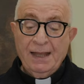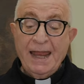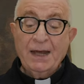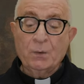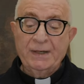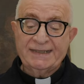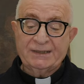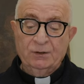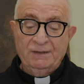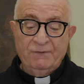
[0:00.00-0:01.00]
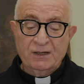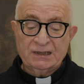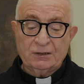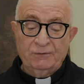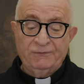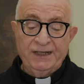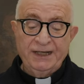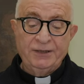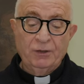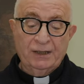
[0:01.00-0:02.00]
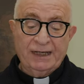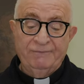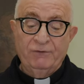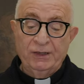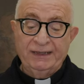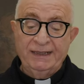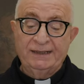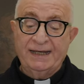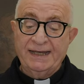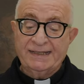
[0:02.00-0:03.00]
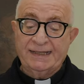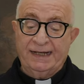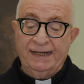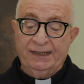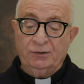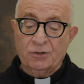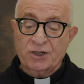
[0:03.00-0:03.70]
È questo il vostro figlio che voi dite essere nato